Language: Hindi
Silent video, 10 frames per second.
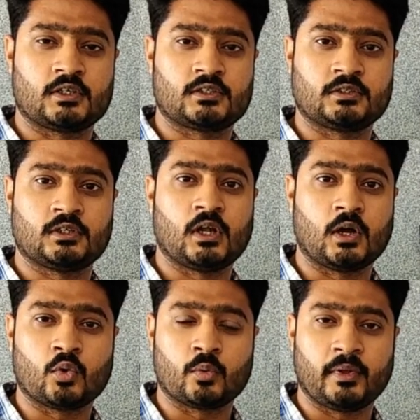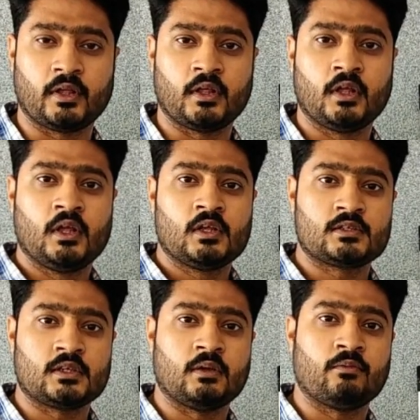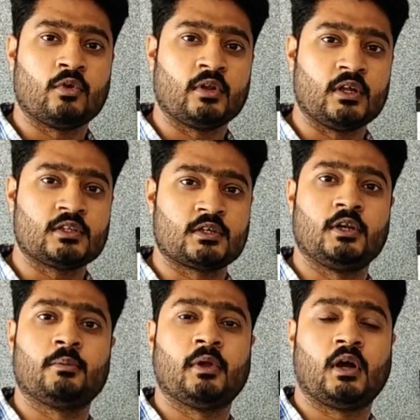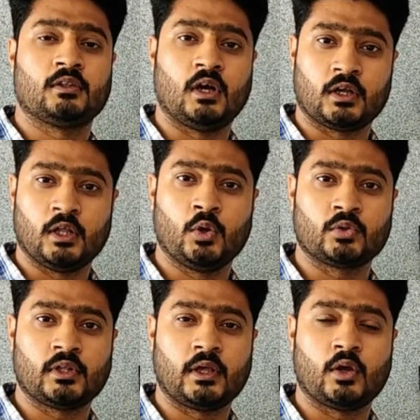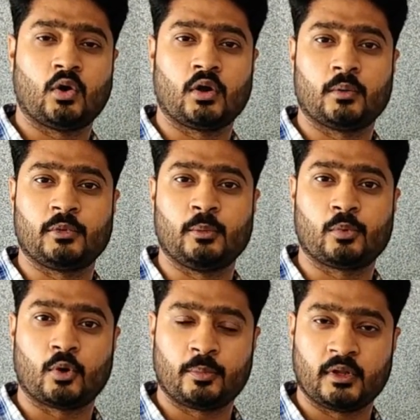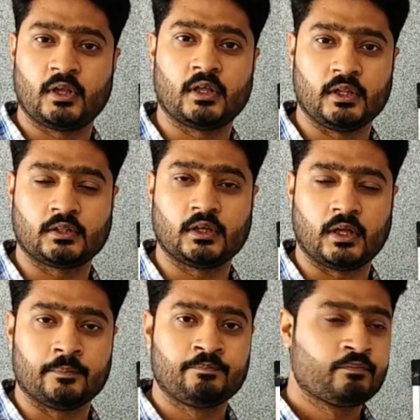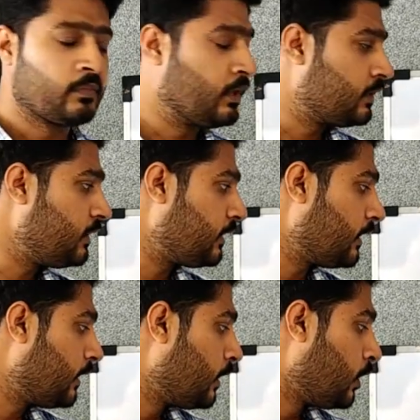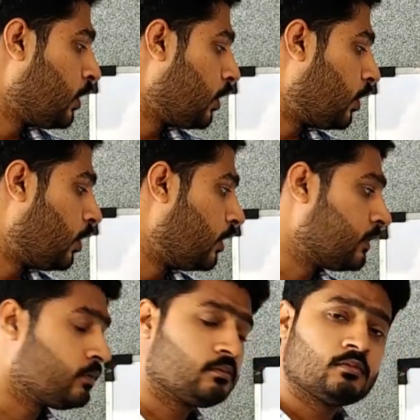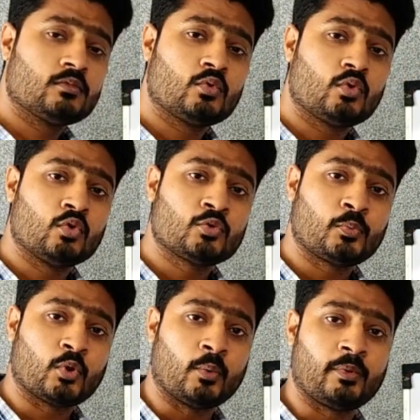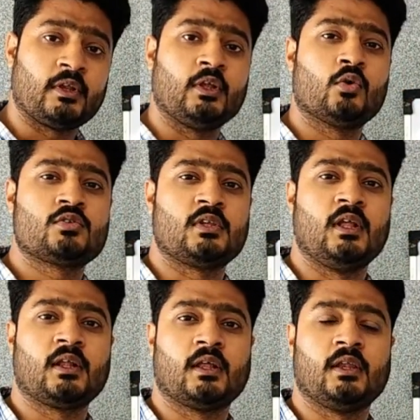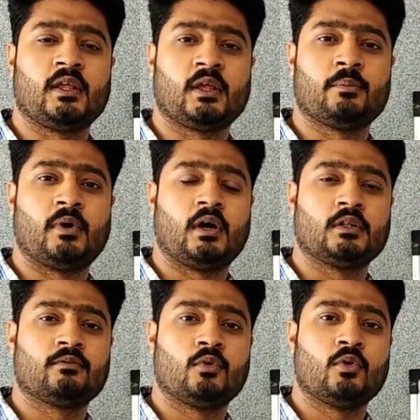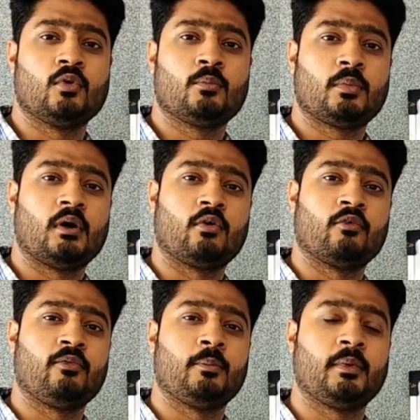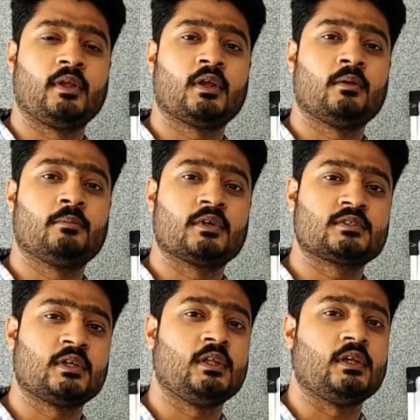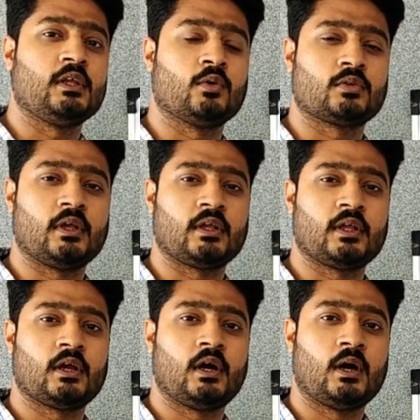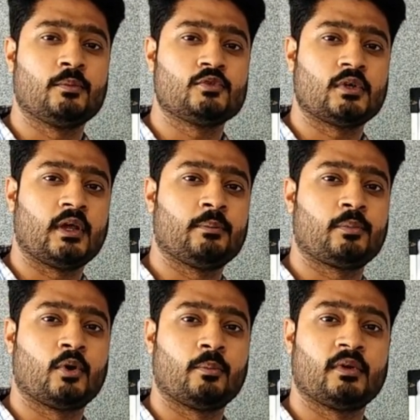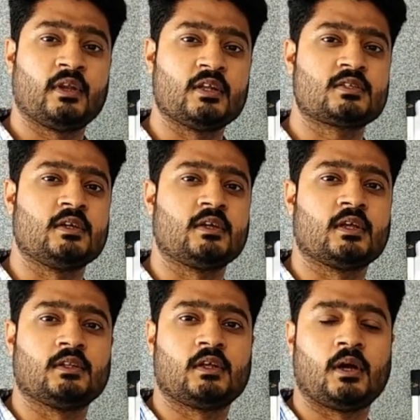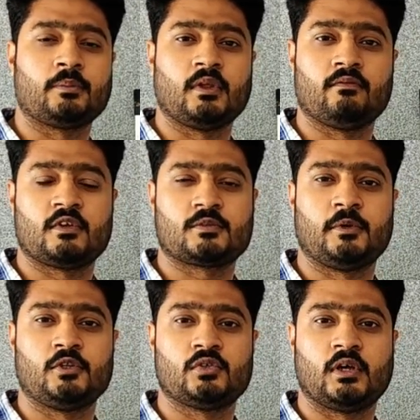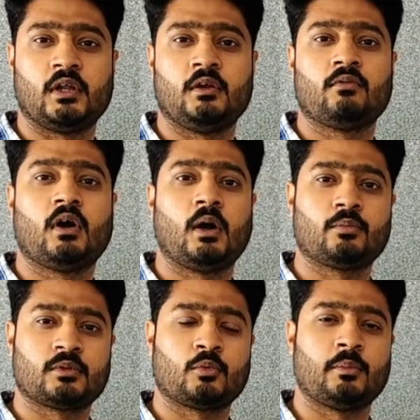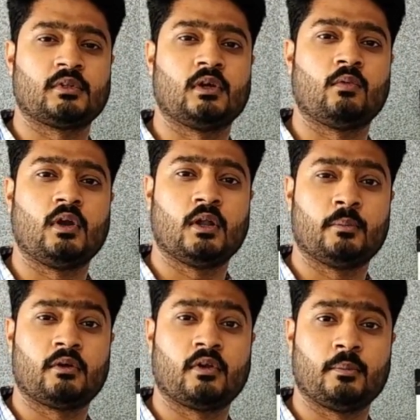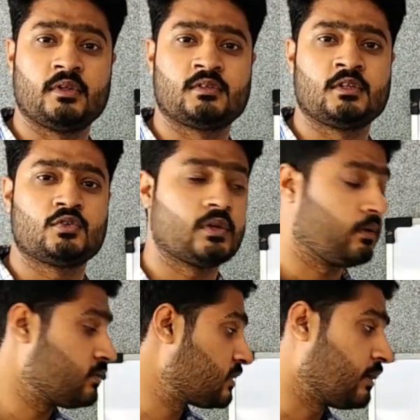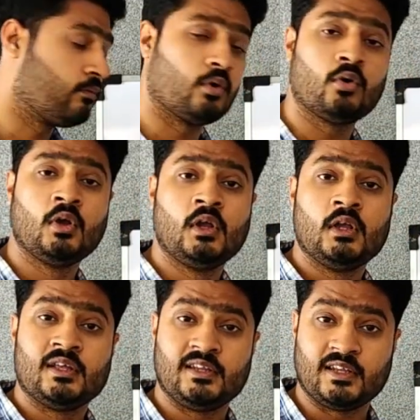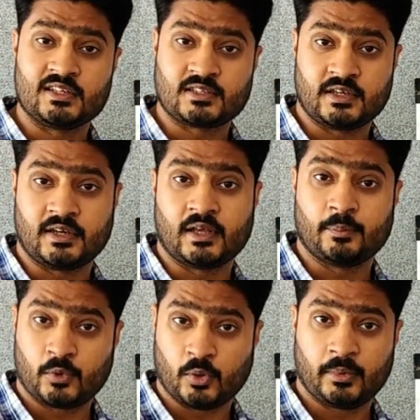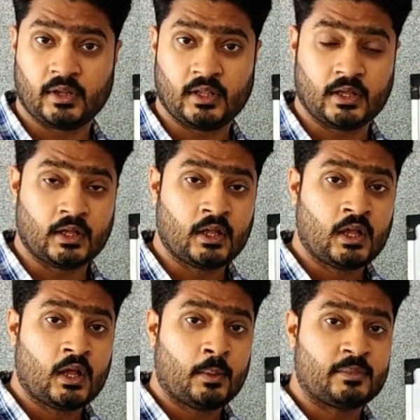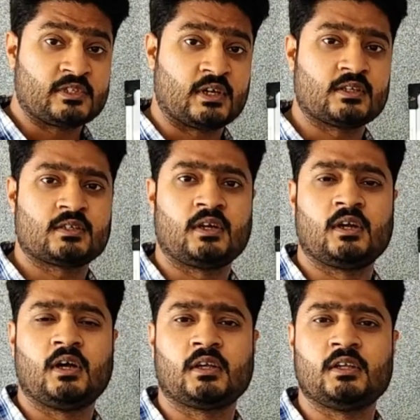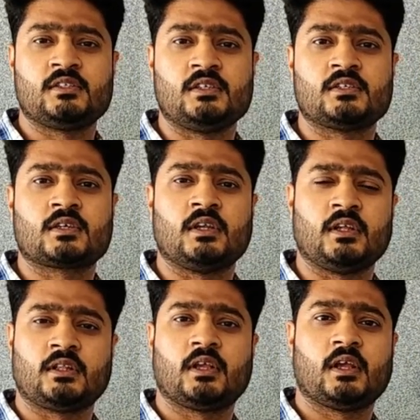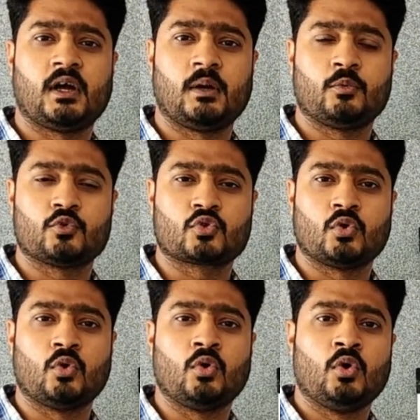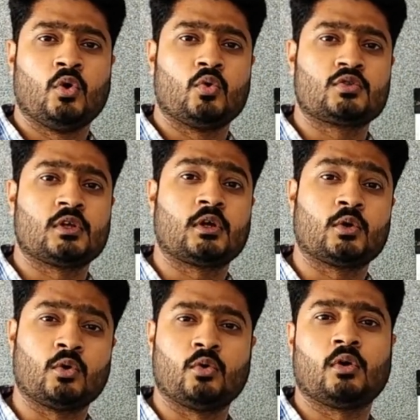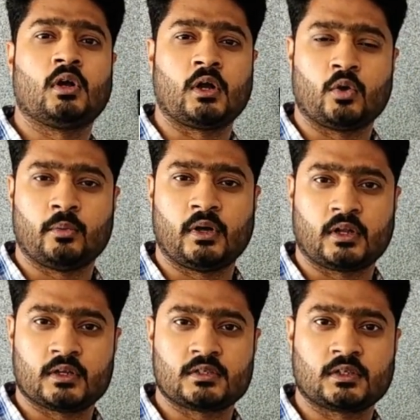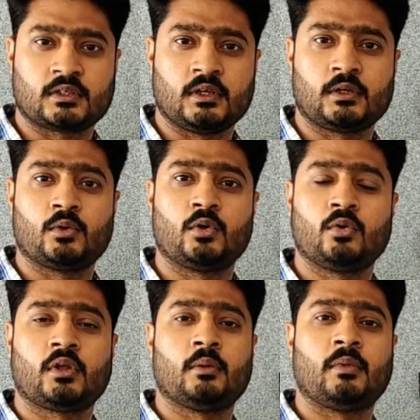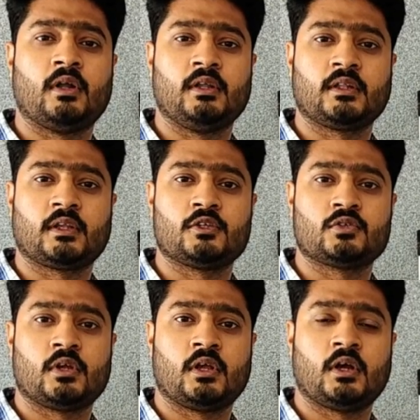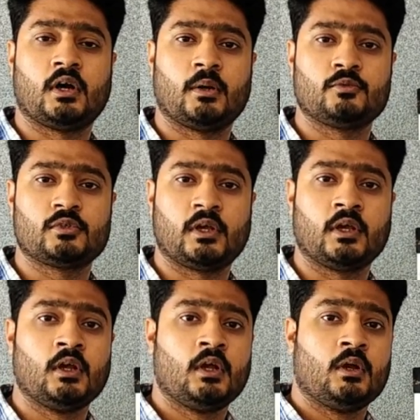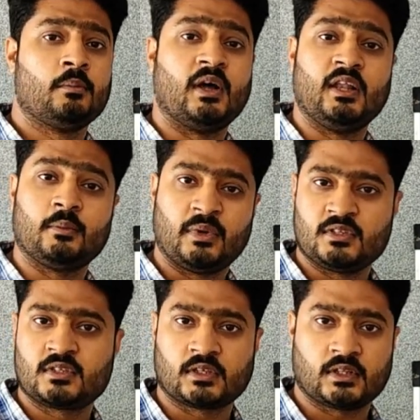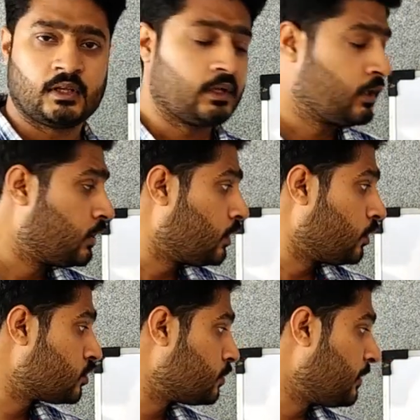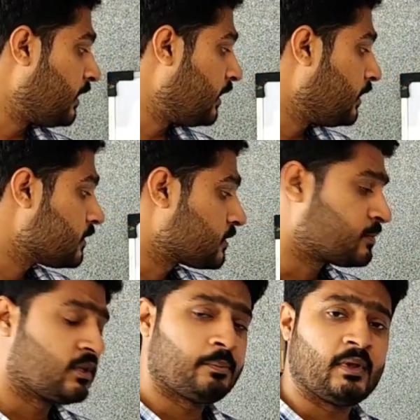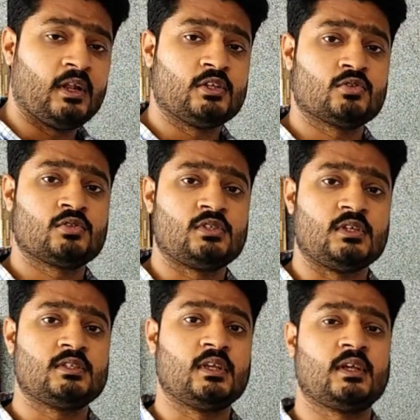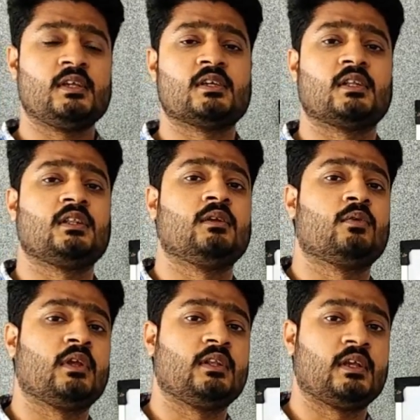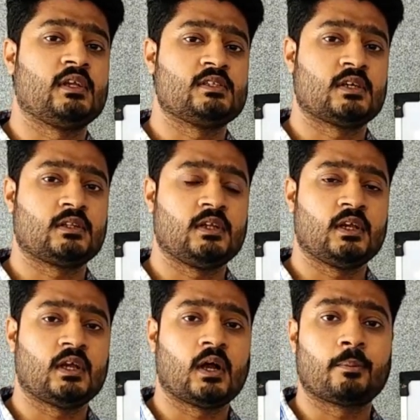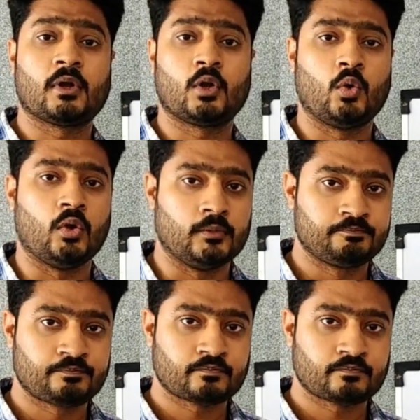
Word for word: साठ सत्तर लाख रुपए से वो रियल इस्टेट में दाखिल होता है और अपनी प्रॉपर्टी ख़रीदता है ठीक है और उस प्रॉपर्टी को सेल करने के बाद वो पावर ऑफ फ्लिपिंग का मकसद ही यही होता है कि आप जो है रियल स्टेट के अंदर आपकी इन्वेस्टमेंट जो है आप सबको पता है वर्ल्ड नंबर वन बिजनेस जो है उस टाइम वो रियल स्टेट है प्रॉपर्टी है पचास साठ लाख की चीज़ ख़रीद के आप उसको उससे करोड़ों का कारोबार कर सकते हैं करोड़ों के मालियत के जो हैं आप जो है मालिक बन सकते हैं उसमें सबसे पहले जो चीज़ देखी जाती है वो ये देखी जाती है आपका गोल